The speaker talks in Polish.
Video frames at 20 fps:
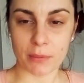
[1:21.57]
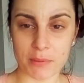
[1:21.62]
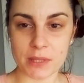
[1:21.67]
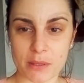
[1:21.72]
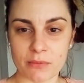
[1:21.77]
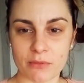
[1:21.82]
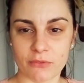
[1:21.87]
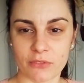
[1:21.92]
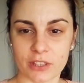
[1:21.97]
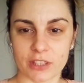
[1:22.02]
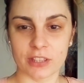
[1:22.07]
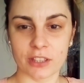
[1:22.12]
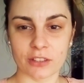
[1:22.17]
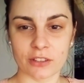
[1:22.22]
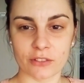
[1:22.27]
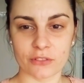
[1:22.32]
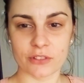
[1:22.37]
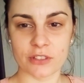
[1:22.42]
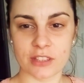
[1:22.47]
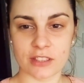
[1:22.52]
babcia mówi,
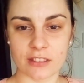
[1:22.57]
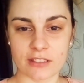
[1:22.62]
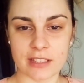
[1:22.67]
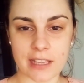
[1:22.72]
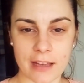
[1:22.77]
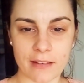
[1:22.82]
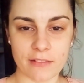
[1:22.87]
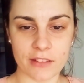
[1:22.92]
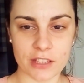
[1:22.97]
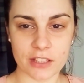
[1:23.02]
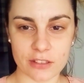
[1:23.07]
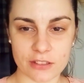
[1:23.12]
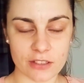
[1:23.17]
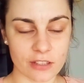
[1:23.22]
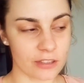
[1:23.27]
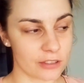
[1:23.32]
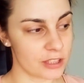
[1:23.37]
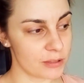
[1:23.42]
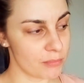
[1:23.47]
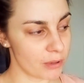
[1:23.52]
kto to wszystko zje, wiecie o
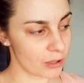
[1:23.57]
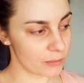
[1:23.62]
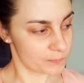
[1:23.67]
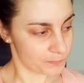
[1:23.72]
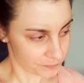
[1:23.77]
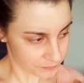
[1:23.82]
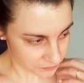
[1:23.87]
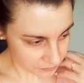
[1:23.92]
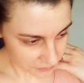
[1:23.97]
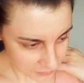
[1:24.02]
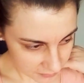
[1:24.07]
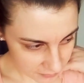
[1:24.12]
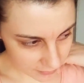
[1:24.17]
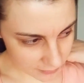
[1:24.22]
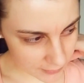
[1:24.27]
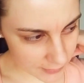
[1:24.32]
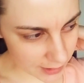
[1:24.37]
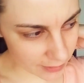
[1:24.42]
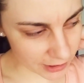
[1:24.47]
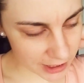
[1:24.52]
co chodzi, bo
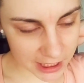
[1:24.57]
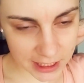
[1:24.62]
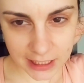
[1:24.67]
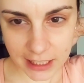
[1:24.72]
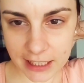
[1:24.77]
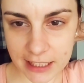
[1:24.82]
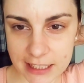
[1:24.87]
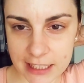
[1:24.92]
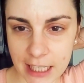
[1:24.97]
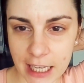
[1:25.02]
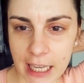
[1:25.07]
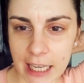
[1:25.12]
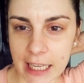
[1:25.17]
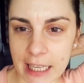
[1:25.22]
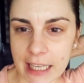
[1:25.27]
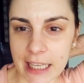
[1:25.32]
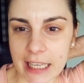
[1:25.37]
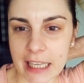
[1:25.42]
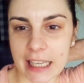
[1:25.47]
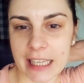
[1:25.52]
właśnie teraz,
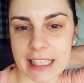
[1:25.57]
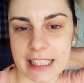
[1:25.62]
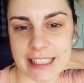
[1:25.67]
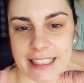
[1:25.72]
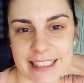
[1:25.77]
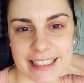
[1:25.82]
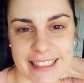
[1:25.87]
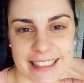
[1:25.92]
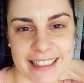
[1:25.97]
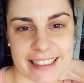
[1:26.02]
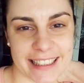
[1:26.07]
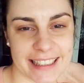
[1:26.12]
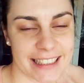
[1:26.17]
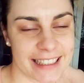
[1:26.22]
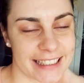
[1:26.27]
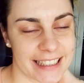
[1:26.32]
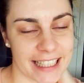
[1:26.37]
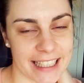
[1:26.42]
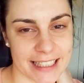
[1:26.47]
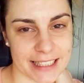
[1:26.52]

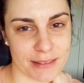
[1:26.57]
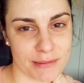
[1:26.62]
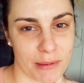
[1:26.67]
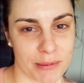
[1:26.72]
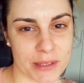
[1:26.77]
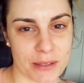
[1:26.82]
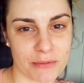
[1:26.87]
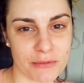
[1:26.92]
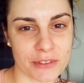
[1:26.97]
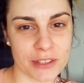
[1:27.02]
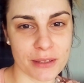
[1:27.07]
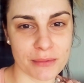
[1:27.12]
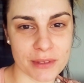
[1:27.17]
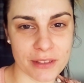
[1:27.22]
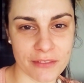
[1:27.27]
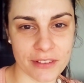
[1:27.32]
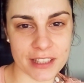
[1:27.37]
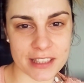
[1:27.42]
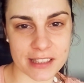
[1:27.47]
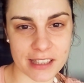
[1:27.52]
yy, teraz babcia mówi do
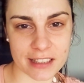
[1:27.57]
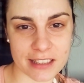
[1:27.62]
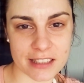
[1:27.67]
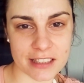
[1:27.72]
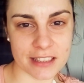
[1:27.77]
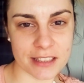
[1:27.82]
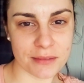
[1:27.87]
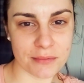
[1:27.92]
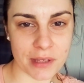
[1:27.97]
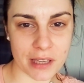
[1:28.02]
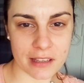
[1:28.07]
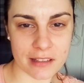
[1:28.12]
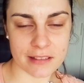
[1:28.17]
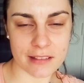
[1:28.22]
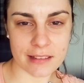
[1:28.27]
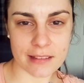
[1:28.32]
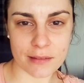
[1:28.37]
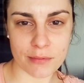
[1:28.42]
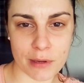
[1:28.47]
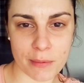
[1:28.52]
mnie, weź na trzy
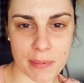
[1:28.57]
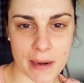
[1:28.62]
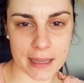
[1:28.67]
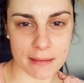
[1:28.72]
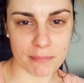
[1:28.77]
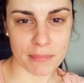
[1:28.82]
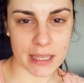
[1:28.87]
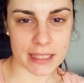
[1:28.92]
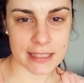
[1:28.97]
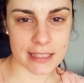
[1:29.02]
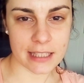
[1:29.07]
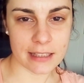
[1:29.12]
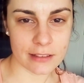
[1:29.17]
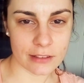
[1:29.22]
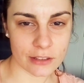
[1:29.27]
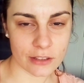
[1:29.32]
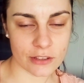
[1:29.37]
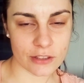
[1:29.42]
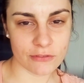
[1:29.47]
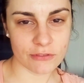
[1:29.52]
ziemniaki, to zrobię pla placki.
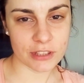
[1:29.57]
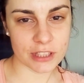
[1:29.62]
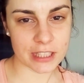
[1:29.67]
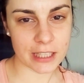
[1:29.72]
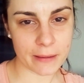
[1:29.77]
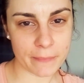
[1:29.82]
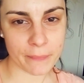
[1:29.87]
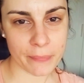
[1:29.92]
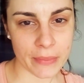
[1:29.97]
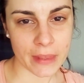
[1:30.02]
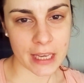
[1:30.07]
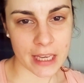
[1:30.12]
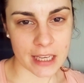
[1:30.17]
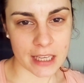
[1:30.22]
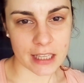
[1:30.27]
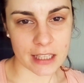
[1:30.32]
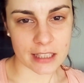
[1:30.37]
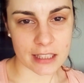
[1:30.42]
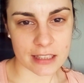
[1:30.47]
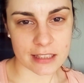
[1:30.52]
No i oczywiście
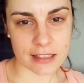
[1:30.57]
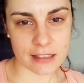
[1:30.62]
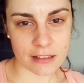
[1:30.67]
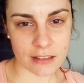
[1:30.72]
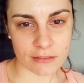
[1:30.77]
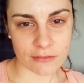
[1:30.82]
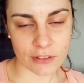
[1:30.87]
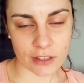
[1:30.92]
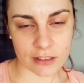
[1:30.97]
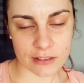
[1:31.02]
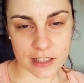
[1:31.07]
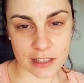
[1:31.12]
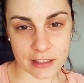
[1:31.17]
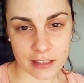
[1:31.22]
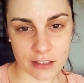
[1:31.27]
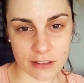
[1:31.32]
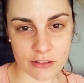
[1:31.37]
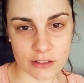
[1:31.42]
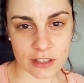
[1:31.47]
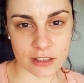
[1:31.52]
yy, syndrom
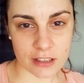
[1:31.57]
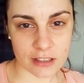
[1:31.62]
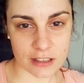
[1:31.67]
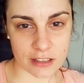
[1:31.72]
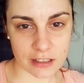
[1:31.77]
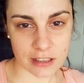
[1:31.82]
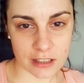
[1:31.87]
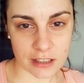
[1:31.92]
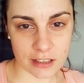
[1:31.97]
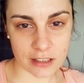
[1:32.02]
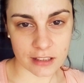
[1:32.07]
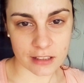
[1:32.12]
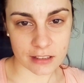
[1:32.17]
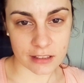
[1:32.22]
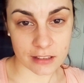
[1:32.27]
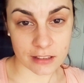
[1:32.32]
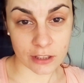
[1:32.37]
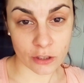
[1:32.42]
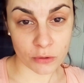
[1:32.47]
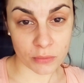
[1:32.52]
wielodzietnej rodziny, czyli
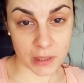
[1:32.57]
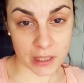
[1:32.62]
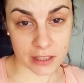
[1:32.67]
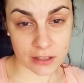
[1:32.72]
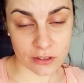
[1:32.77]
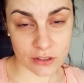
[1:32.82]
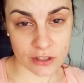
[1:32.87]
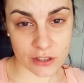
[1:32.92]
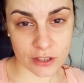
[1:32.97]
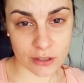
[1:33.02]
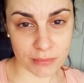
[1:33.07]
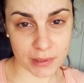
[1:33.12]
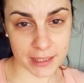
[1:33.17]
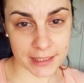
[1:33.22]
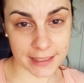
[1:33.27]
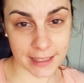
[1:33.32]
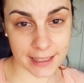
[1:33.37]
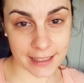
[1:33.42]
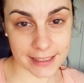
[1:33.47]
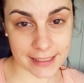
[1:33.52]
yy, nieumiejętność
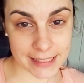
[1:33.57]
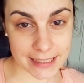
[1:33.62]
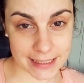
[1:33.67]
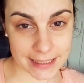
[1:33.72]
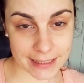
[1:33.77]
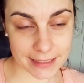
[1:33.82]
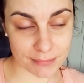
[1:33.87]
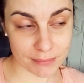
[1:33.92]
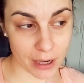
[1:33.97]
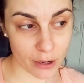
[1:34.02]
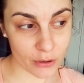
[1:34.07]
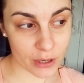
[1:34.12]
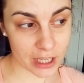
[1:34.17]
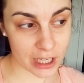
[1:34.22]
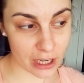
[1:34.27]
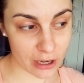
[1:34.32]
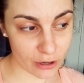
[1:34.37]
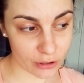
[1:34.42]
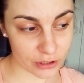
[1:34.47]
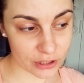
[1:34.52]
zrobienia yy,
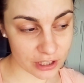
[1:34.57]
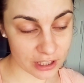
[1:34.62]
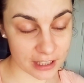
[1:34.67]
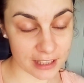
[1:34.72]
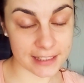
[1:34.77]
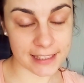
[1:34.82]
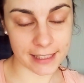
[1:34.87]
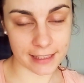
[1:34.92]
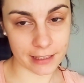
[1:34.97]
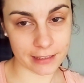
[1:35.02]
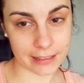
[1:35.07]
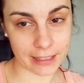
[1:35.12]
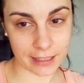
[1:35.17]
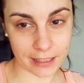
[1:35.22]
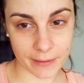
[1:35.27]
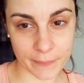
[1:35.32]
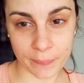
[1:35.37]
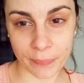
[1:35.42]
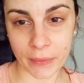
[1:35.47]
małej ilości jedzenia, tak